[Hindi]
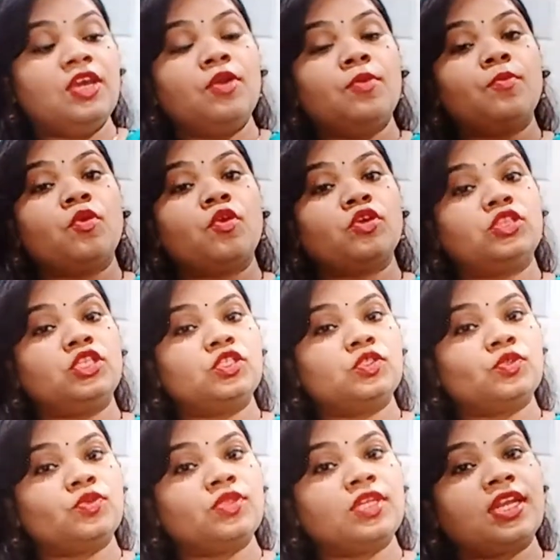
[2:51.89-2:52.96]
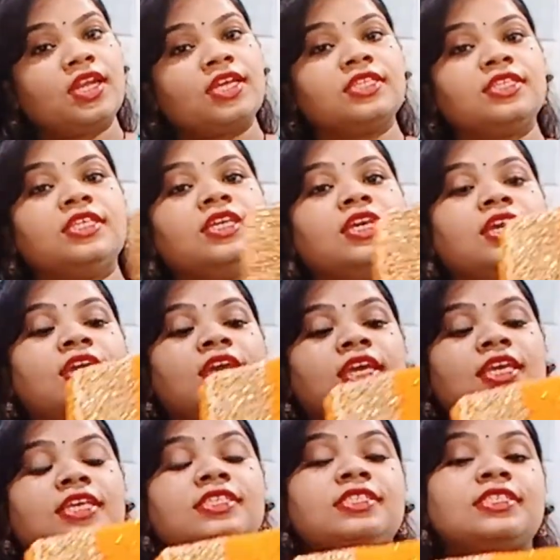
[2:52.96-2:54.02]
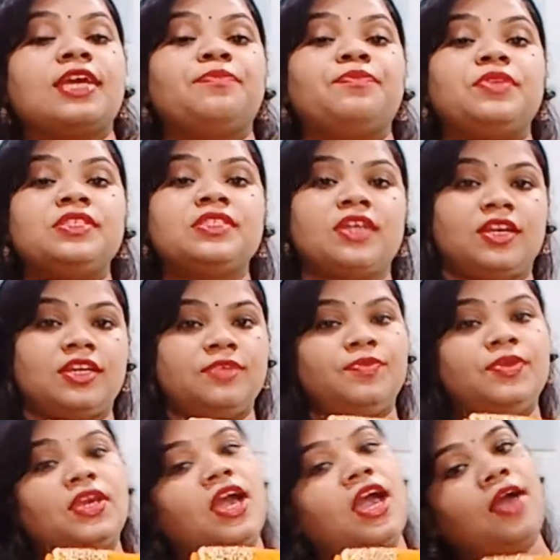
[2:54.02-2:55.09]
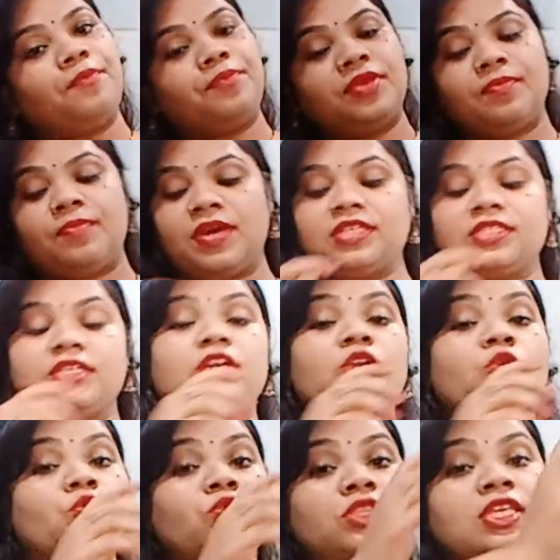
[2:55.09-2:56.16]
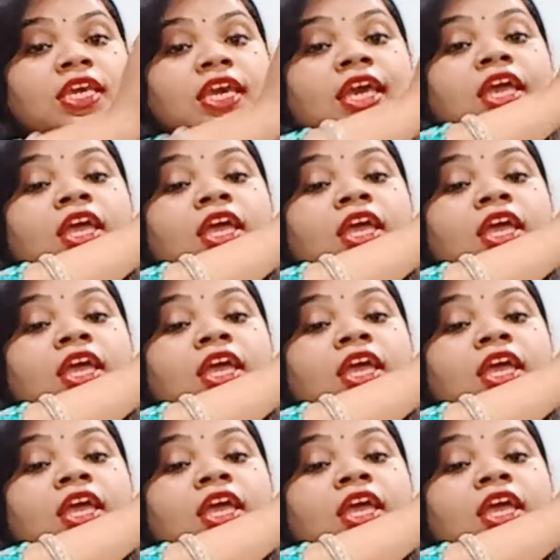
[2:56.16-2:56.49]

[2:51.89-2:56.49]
बहुत ही सुंदर लगती है इस टाइप की साड़ी भी आपके पास अगर होती है